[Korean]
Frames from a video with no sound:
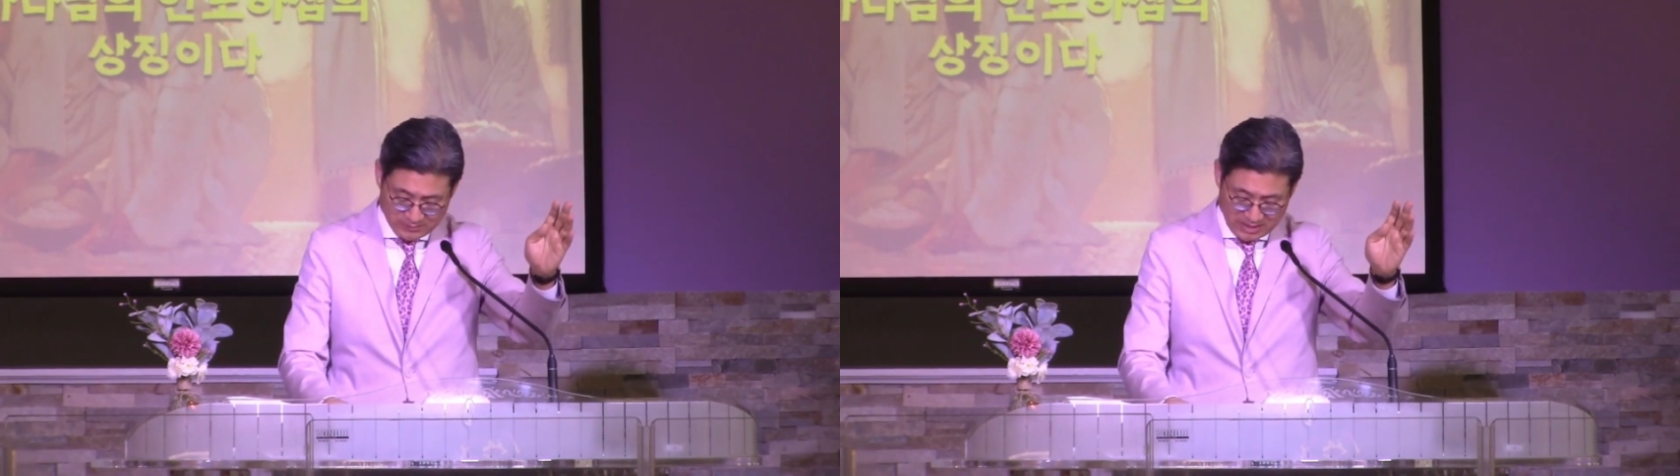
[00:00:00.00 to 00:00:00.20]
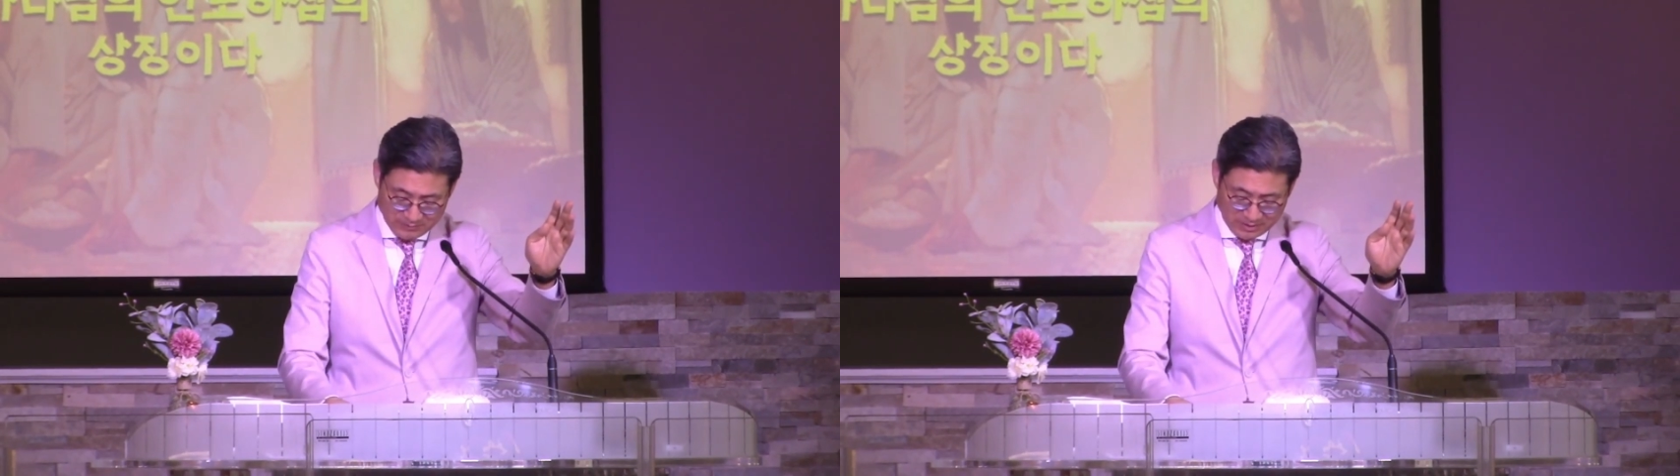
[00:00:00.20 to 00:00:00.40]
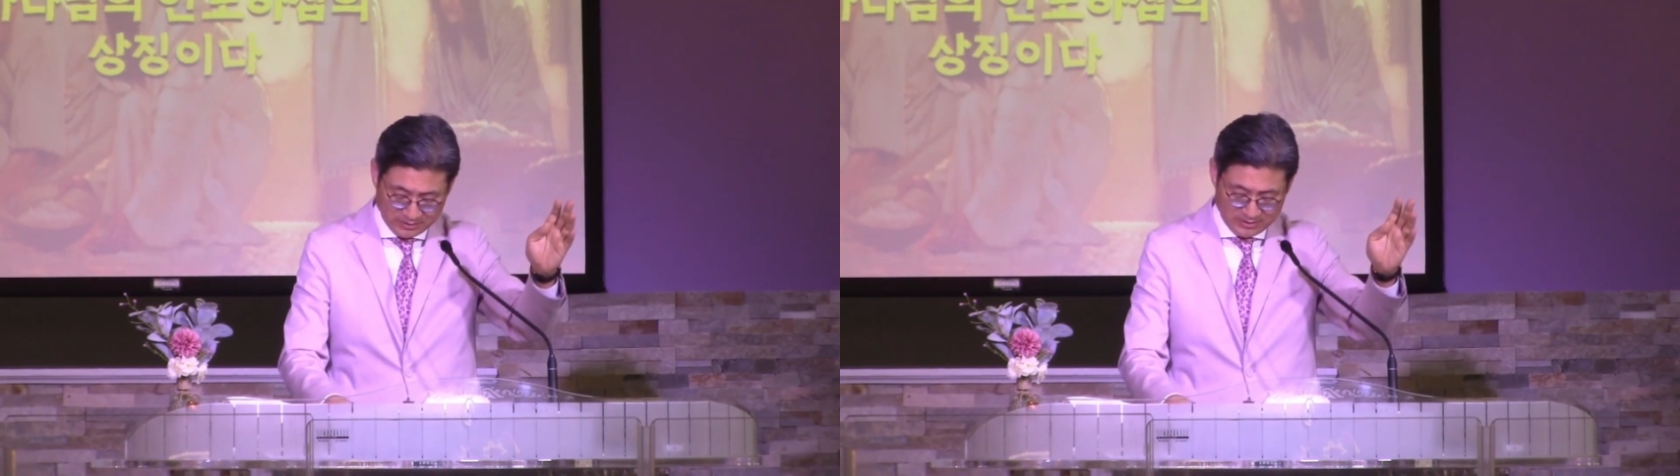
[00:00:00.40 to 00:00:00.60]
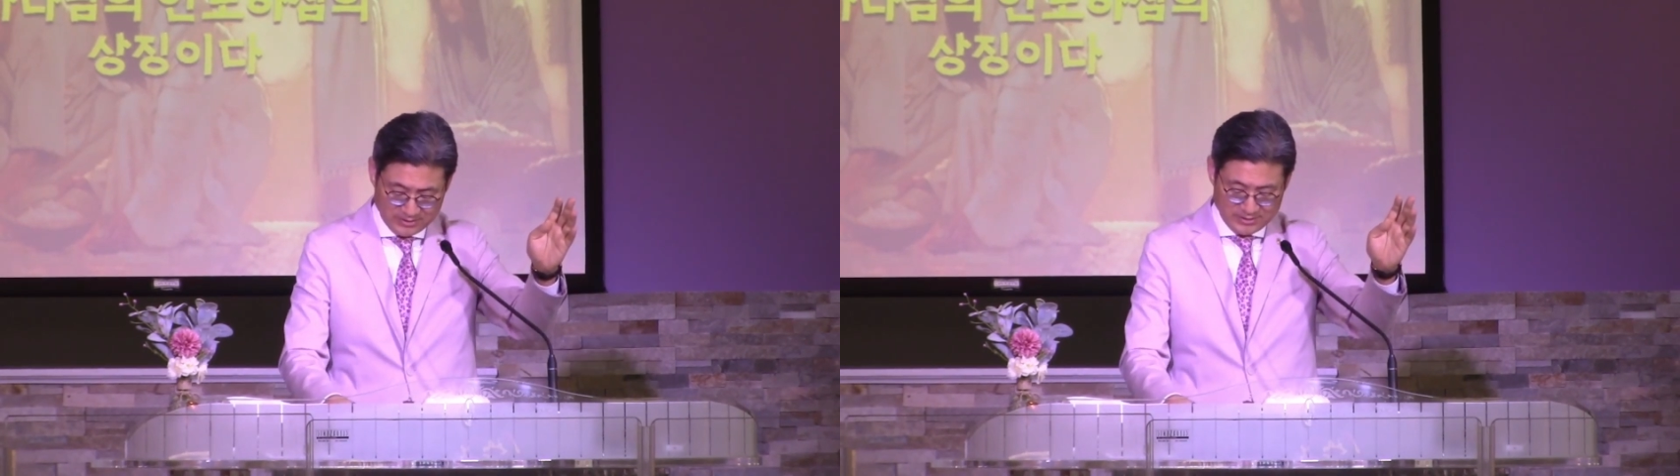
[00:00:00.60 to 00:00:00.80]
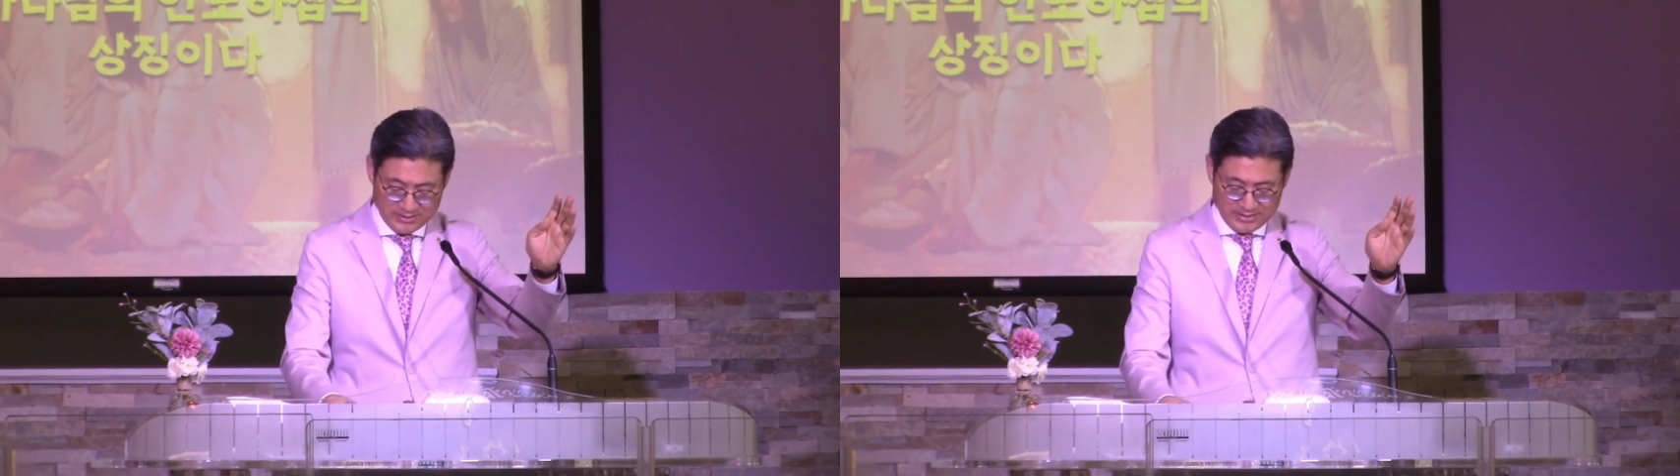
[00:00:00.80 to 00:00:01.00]
하면
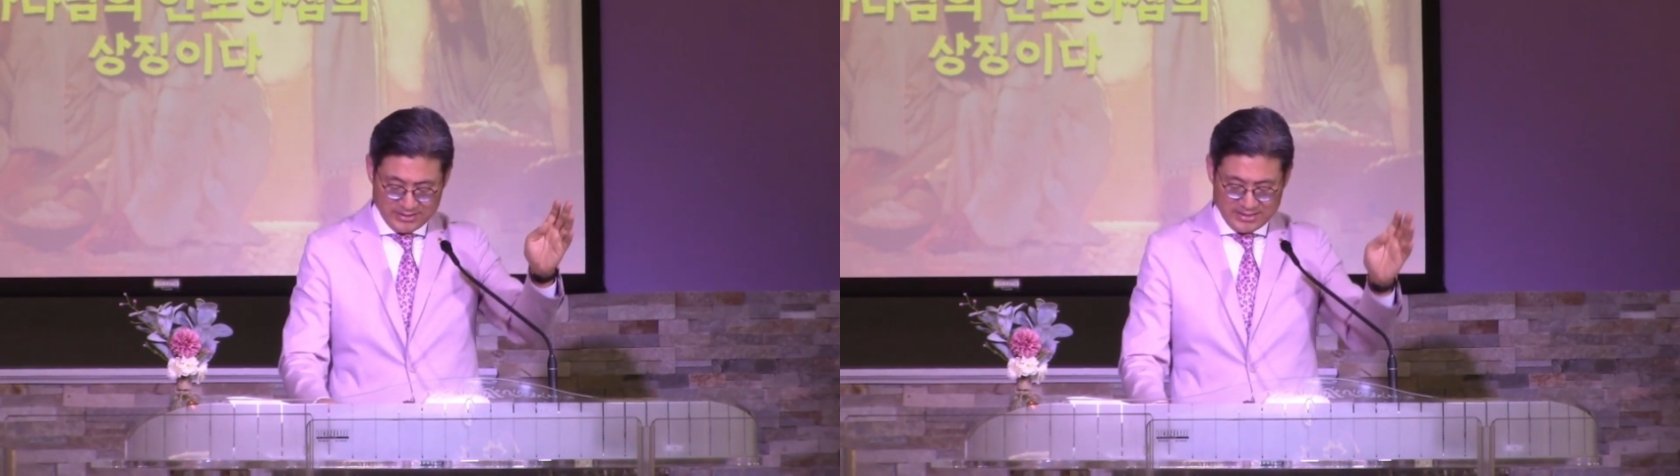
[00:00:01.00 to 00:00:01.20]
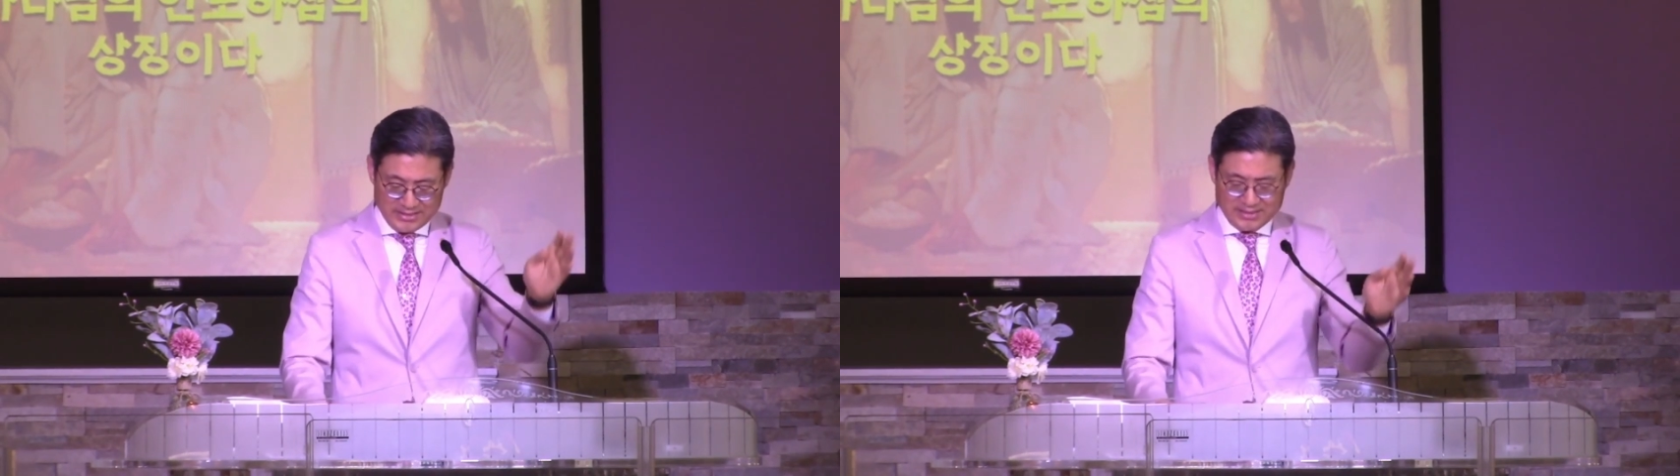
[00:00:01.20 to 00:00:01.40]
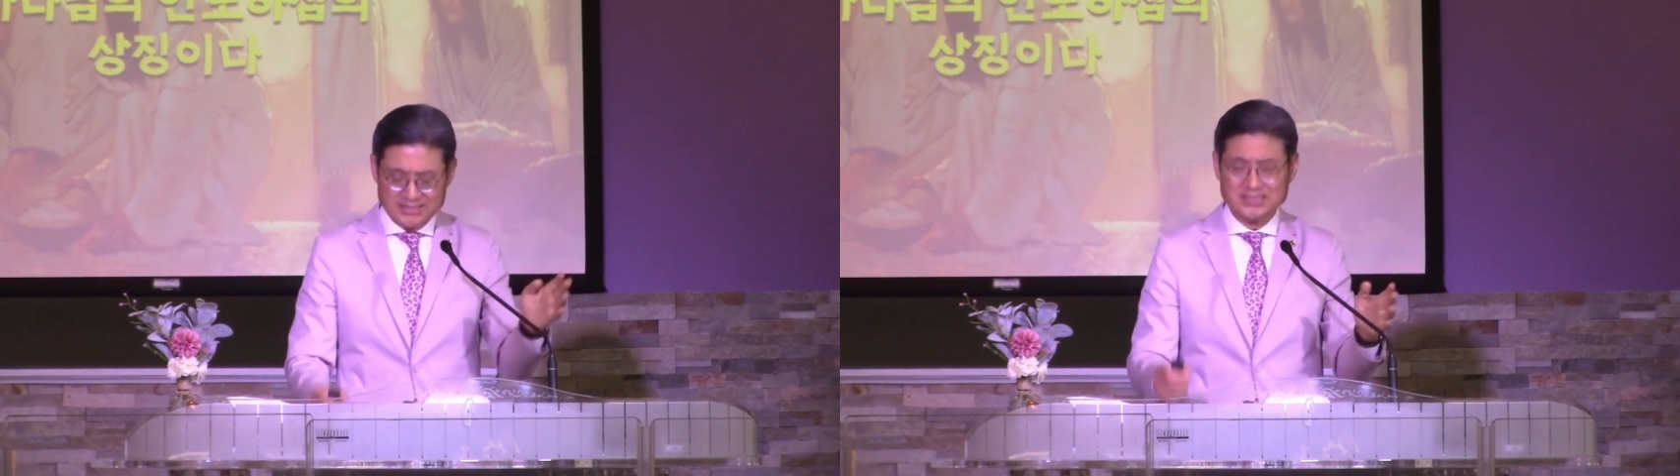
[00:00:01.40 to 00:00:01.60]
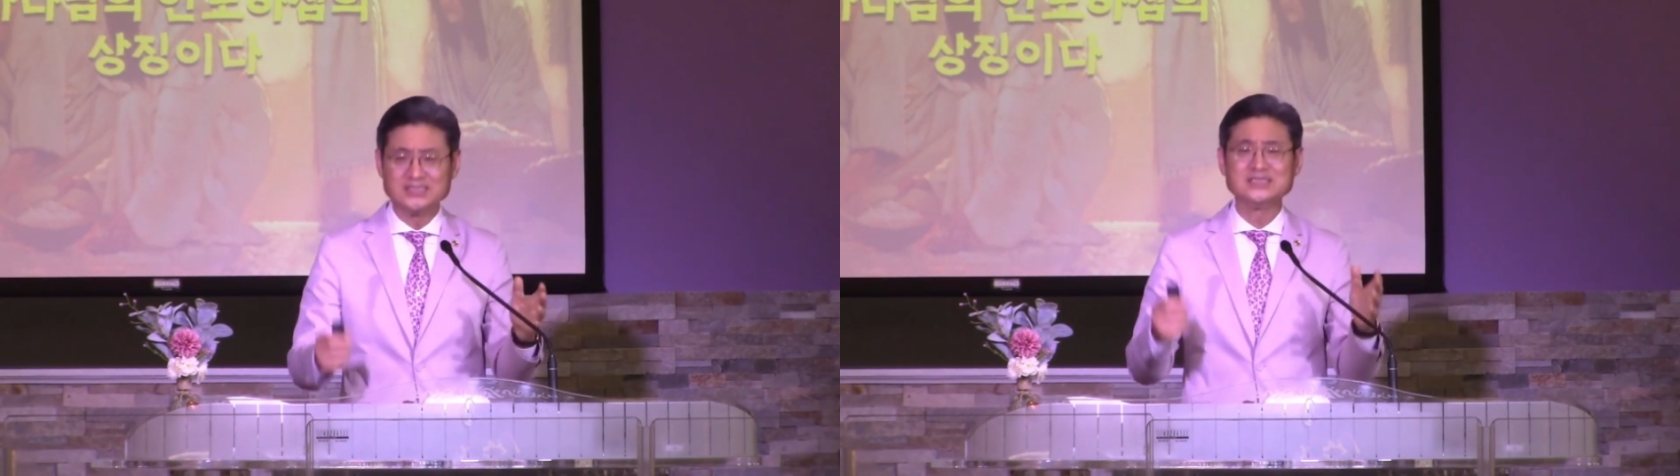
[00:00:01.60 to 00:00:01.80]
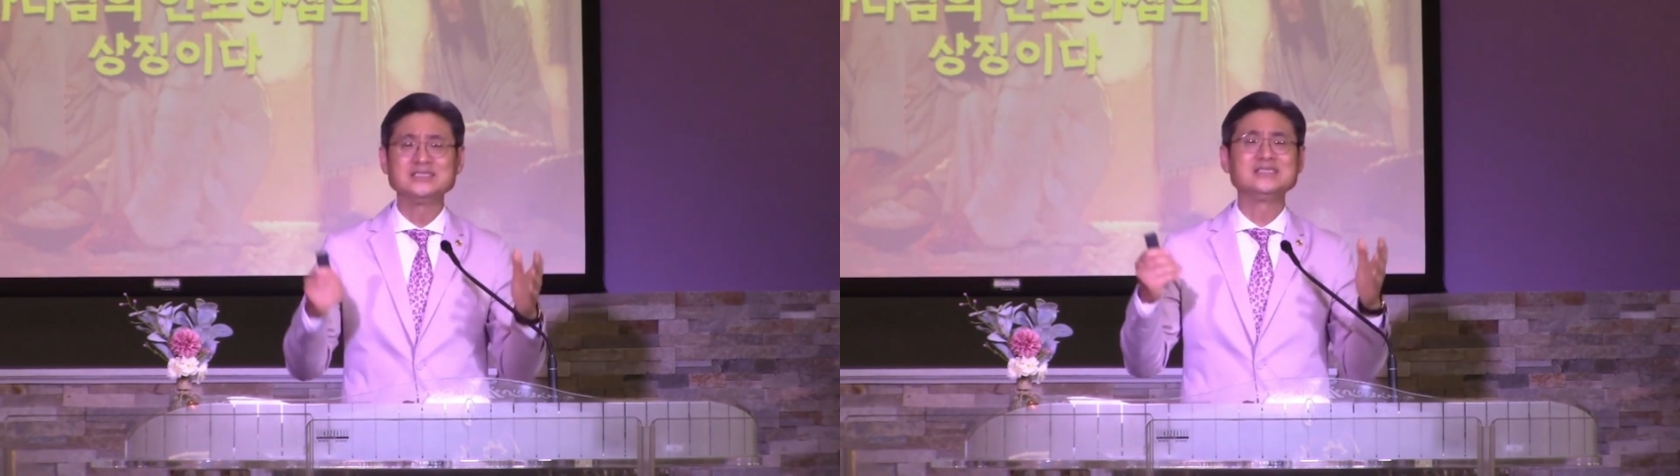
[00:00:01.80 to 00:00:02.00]
그